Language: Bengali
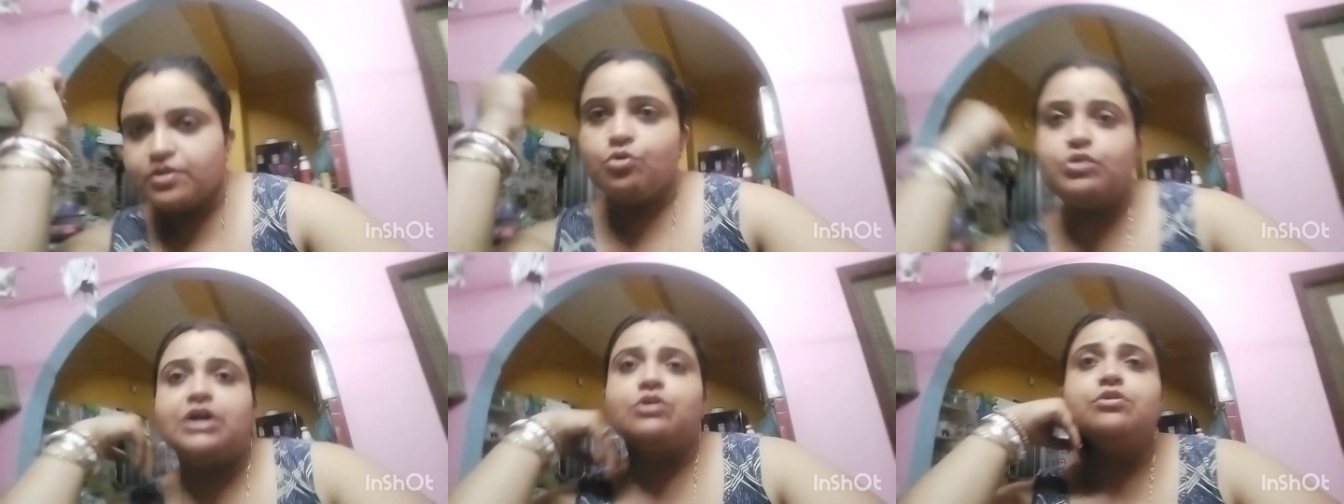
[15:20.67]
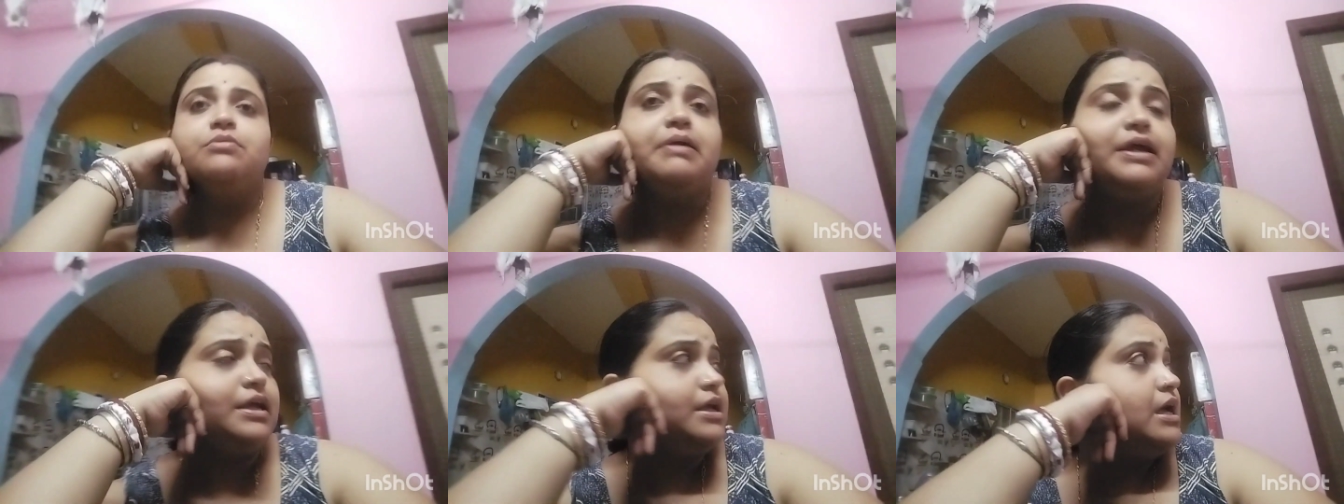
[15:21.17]
ওটা করবে
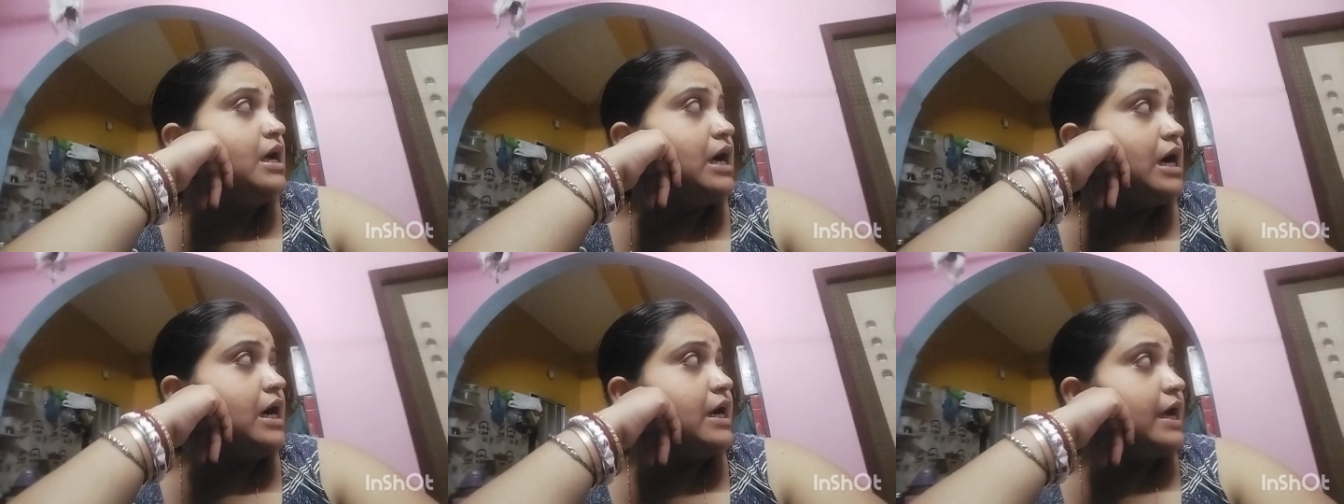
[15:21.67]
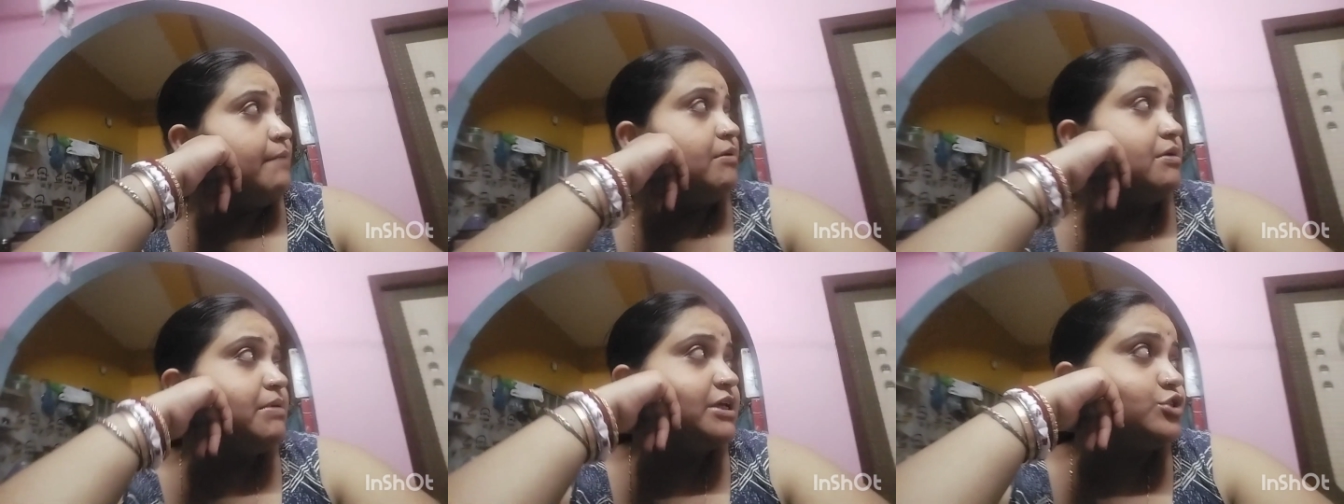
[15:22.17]
আর আমার
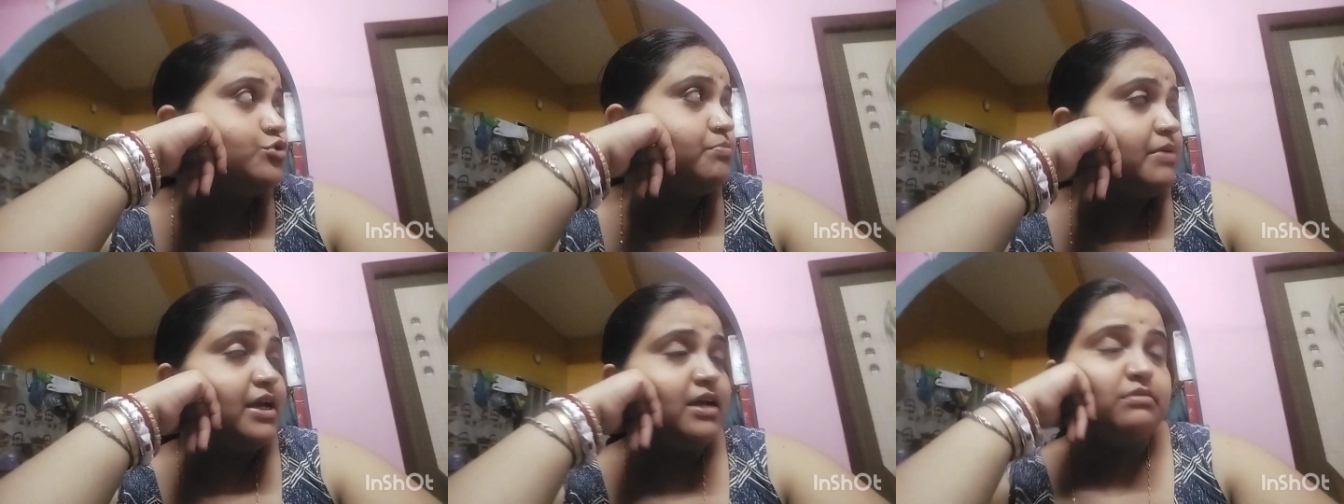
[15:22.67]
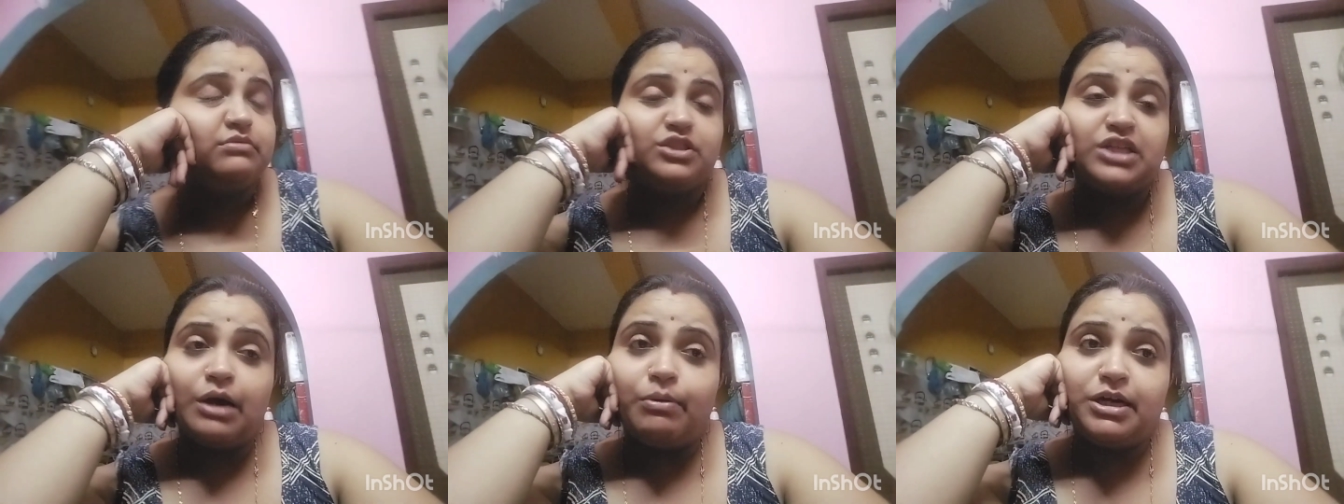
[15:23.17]
বাথরুমে
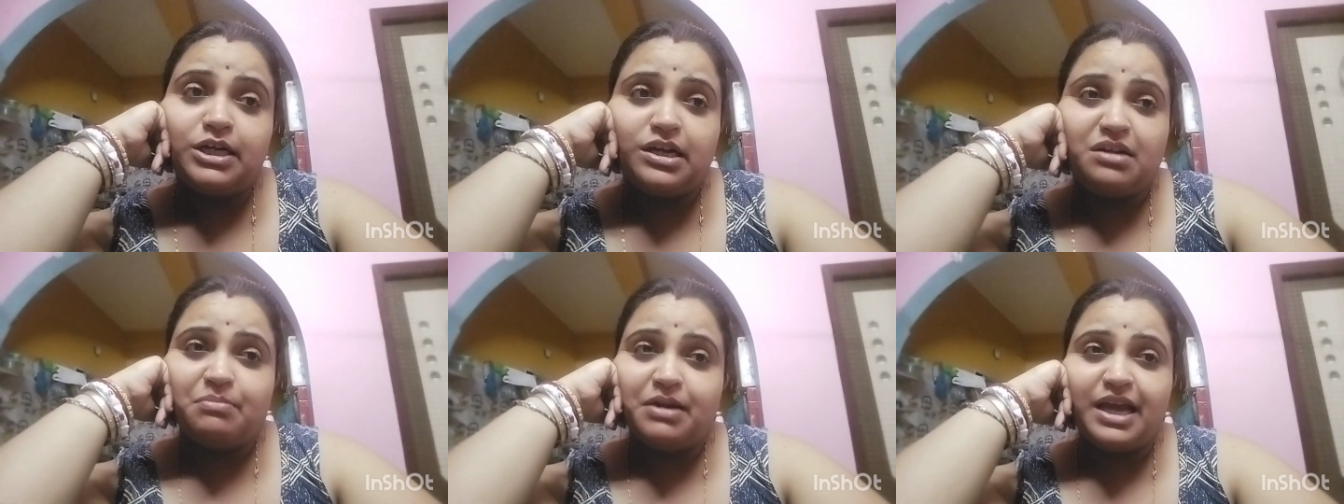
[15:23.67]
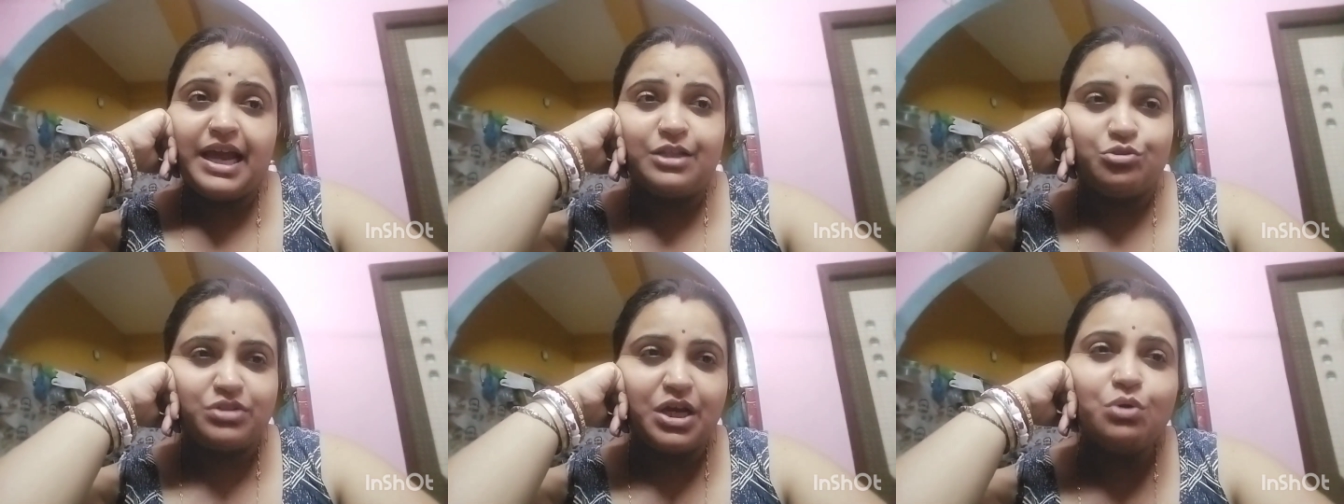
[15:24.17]
শাওয়ারটা মানে
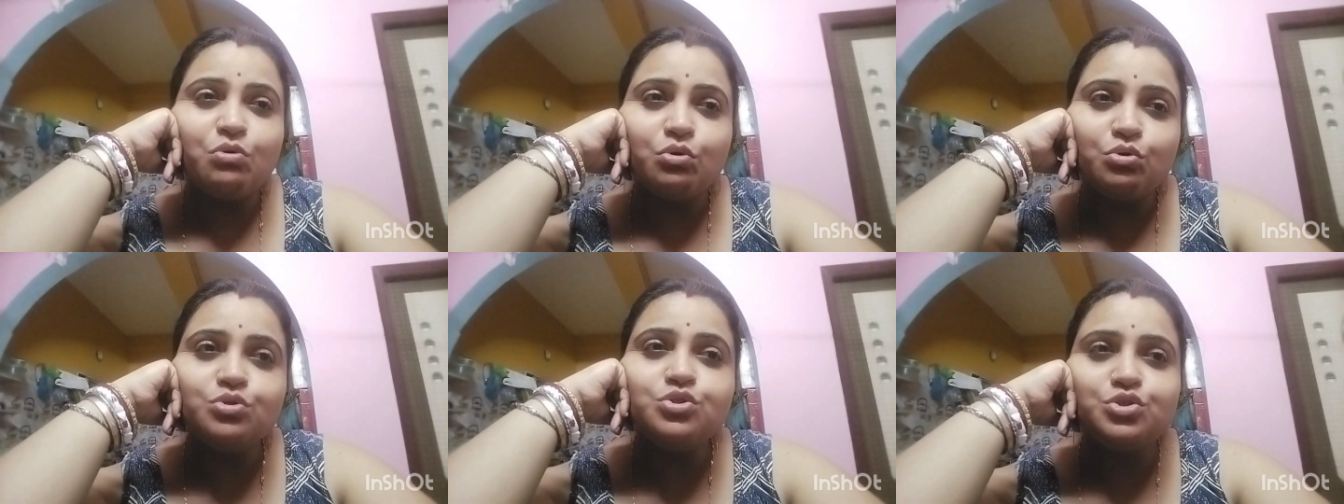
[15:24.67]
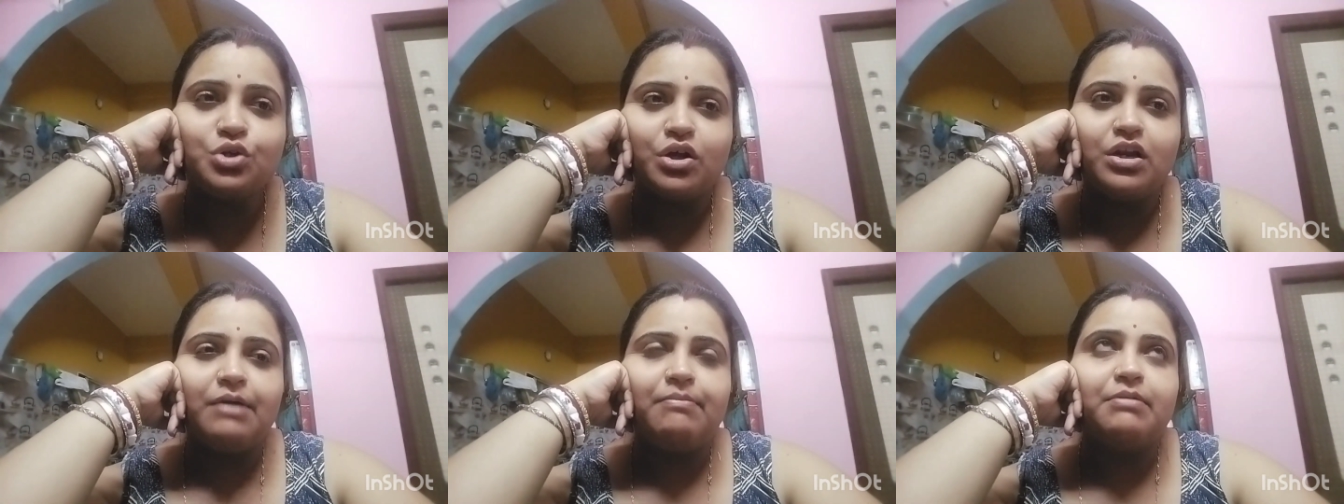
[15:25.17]
এতটাই হলুদ জল
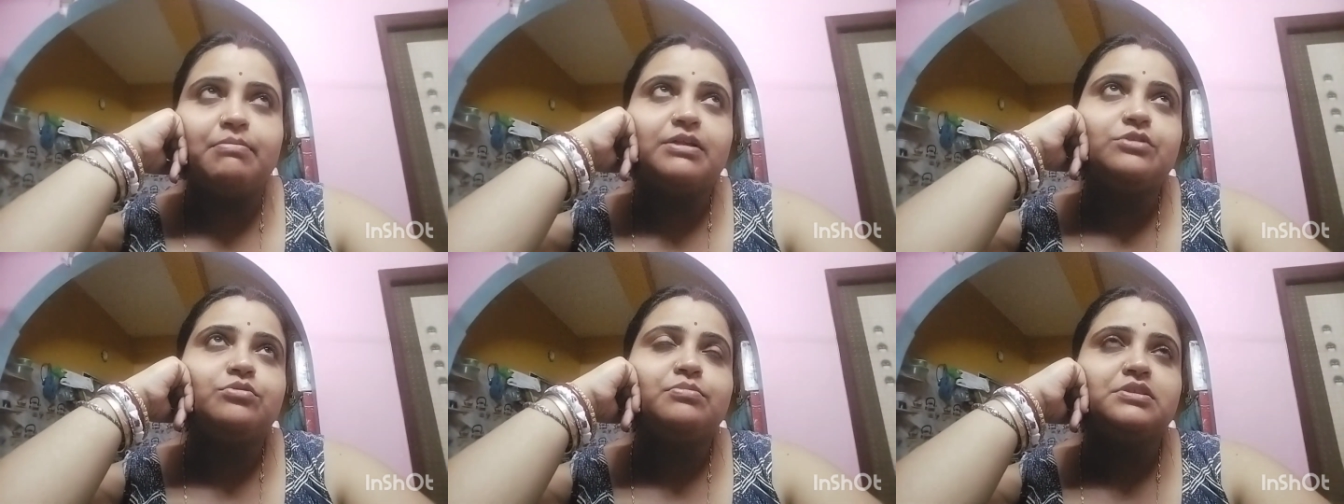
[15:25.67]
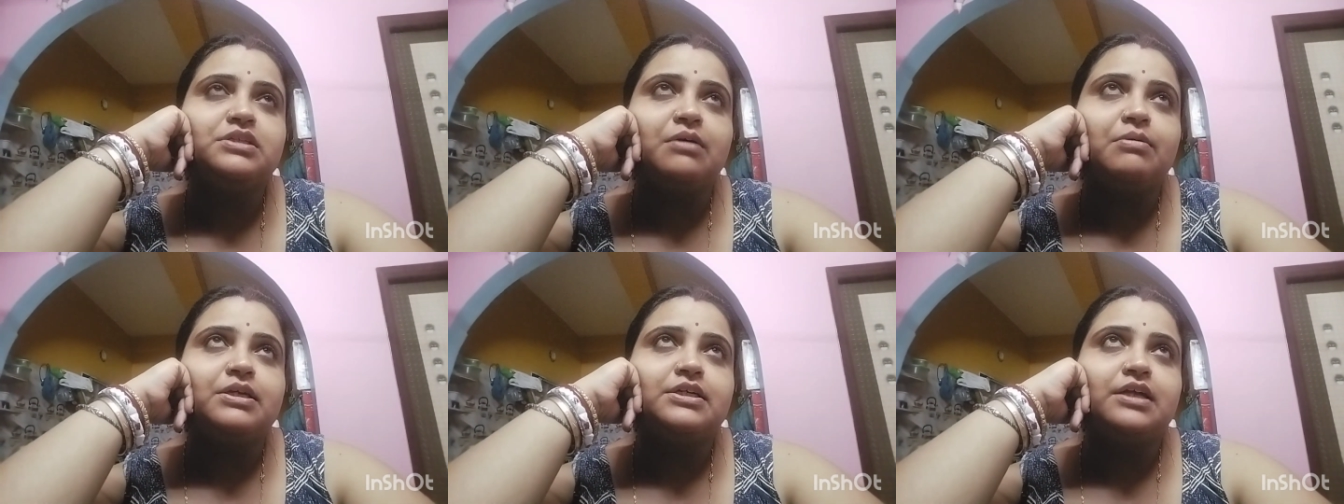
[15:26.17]
আমার বাথরুমে
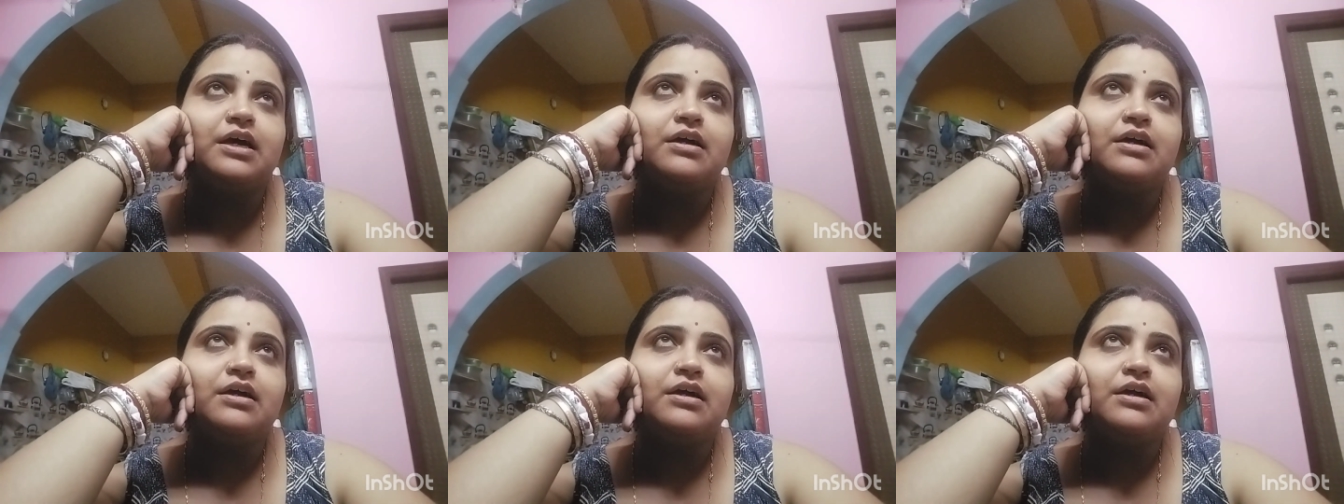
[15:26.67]
শাওয়ারটা